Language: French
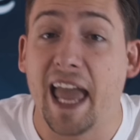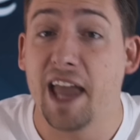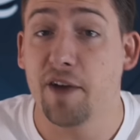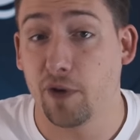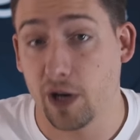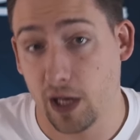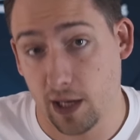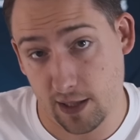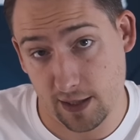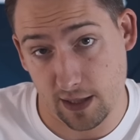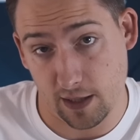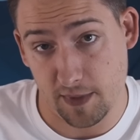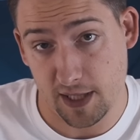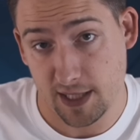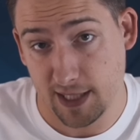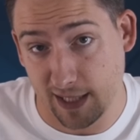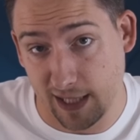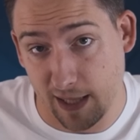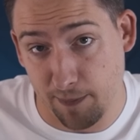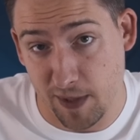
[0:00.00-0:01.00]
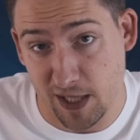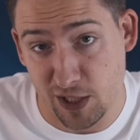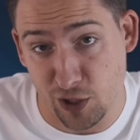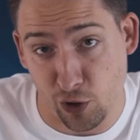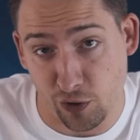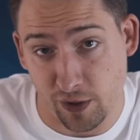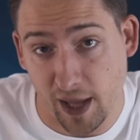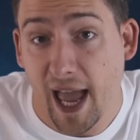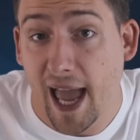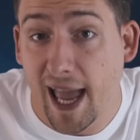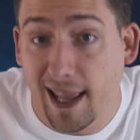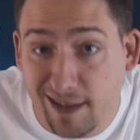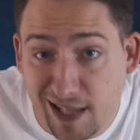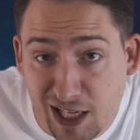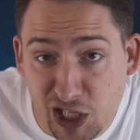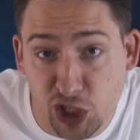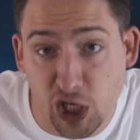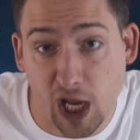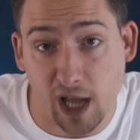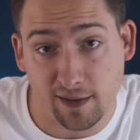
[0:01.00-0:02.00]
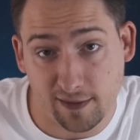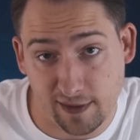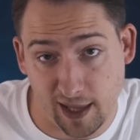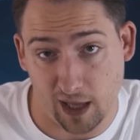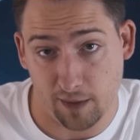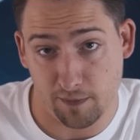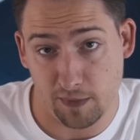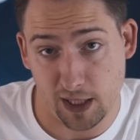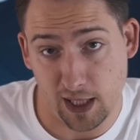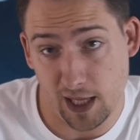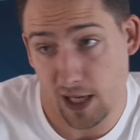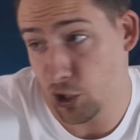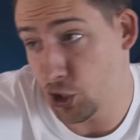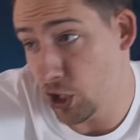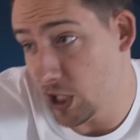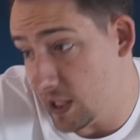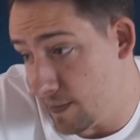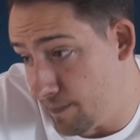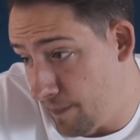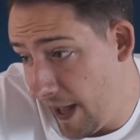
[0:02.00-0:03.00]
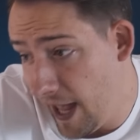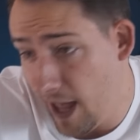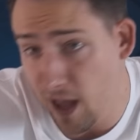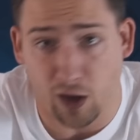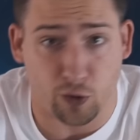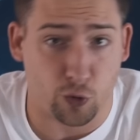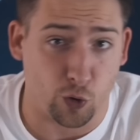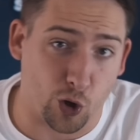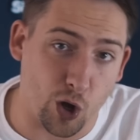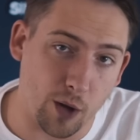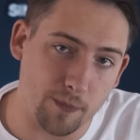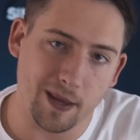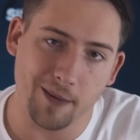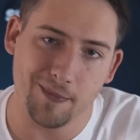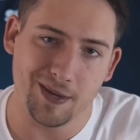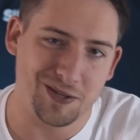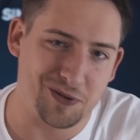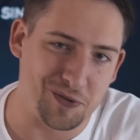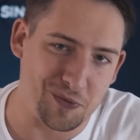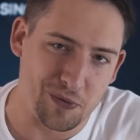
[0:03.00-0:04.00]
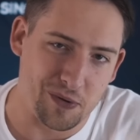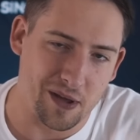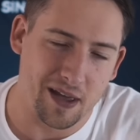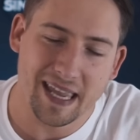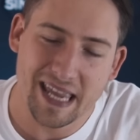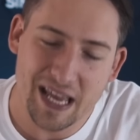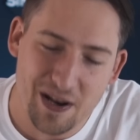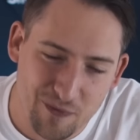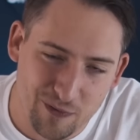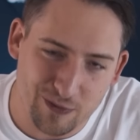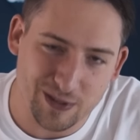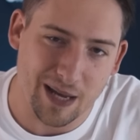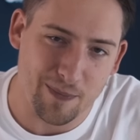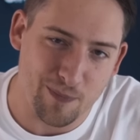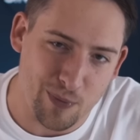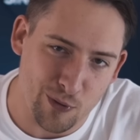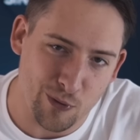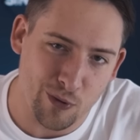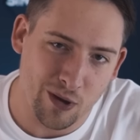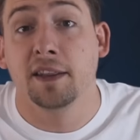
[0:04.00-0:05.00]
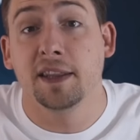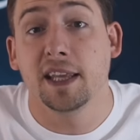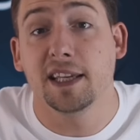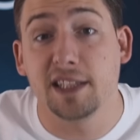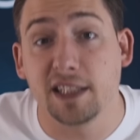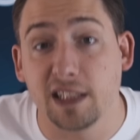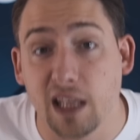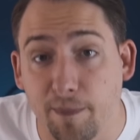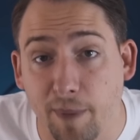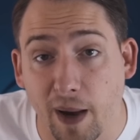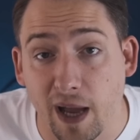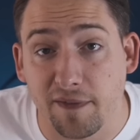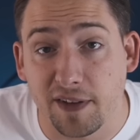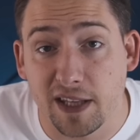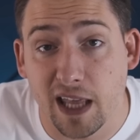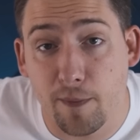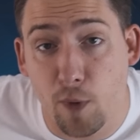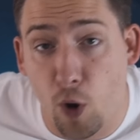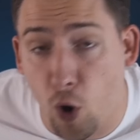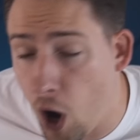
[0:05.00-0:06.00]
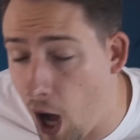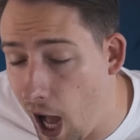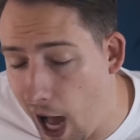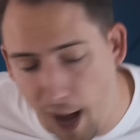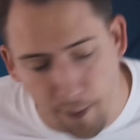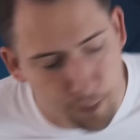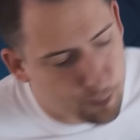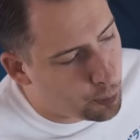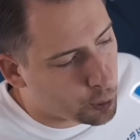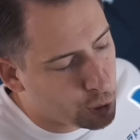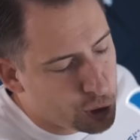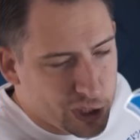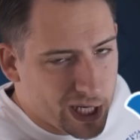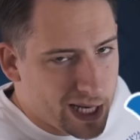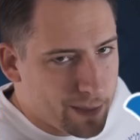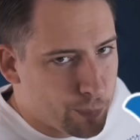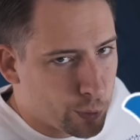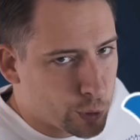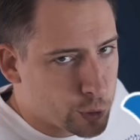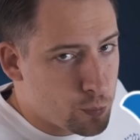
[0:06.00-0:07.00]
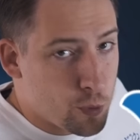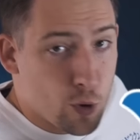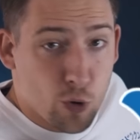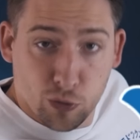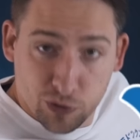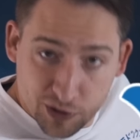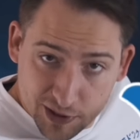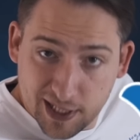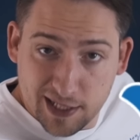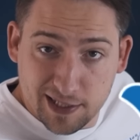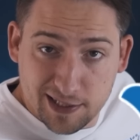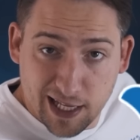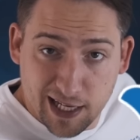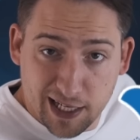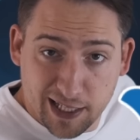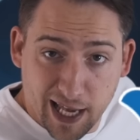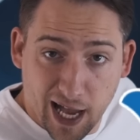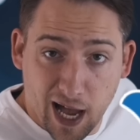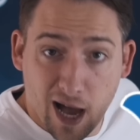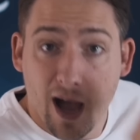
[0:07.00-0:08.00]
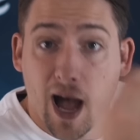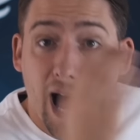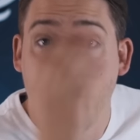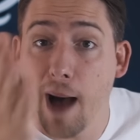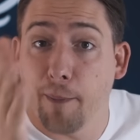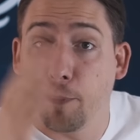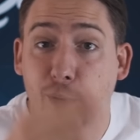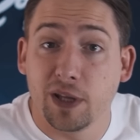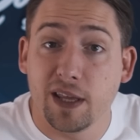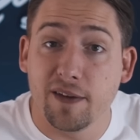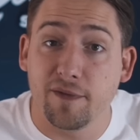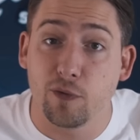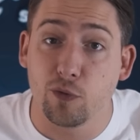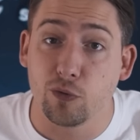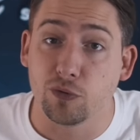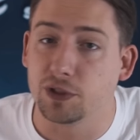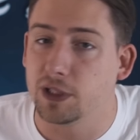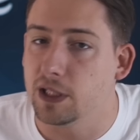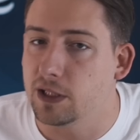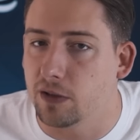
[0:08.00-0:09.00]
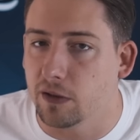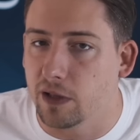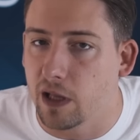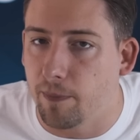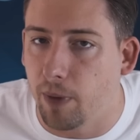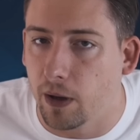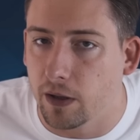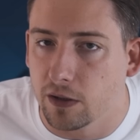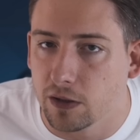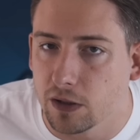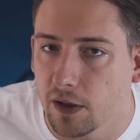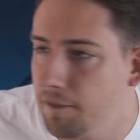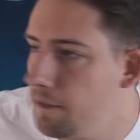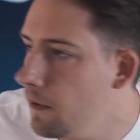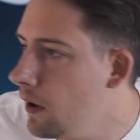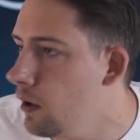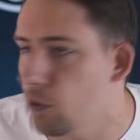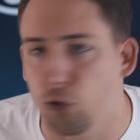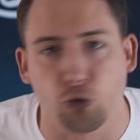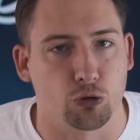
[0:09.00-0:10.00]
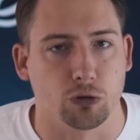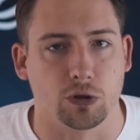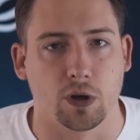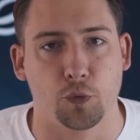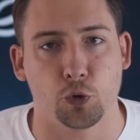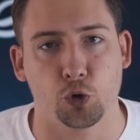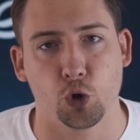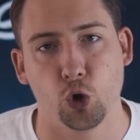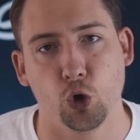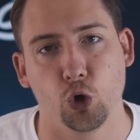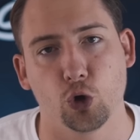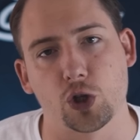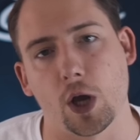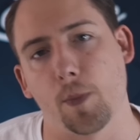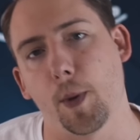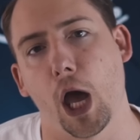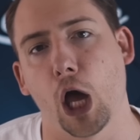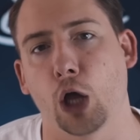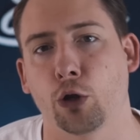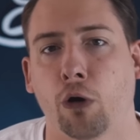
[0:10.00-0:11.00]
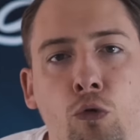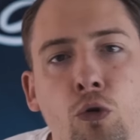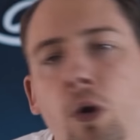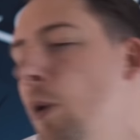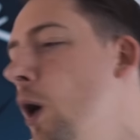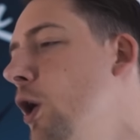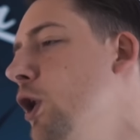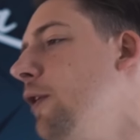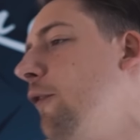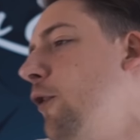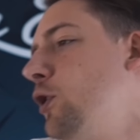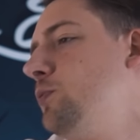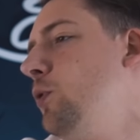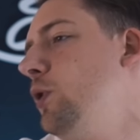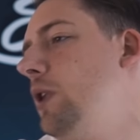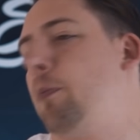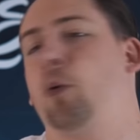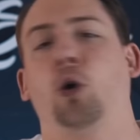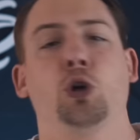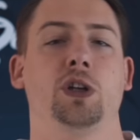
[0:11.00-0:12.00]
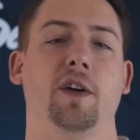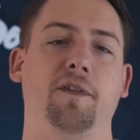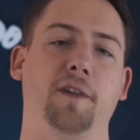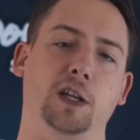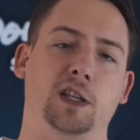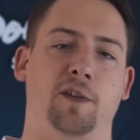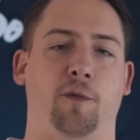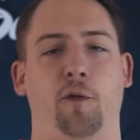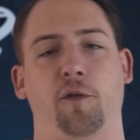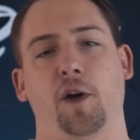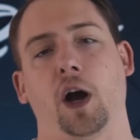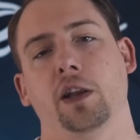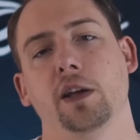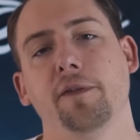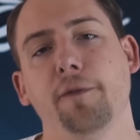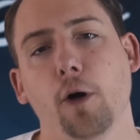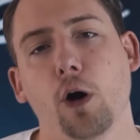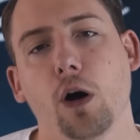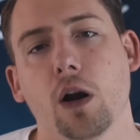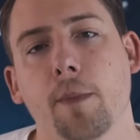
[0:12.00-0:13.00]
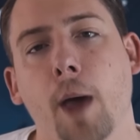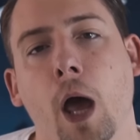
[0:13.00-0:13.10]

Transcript: et voilà les amis, cet épisode est déjà terminé. J'espère que comme d'habitude, il vous a plu. N'hésitez pas évidemment à puncher le pouce bleu si c'est le cas. Abonnez-vous si ce n'est pas déjà fait. Qu'est-ce que ça veut dire, ça merde Non mais allez, franchement, on approche des fêtes, il faut faire un effort les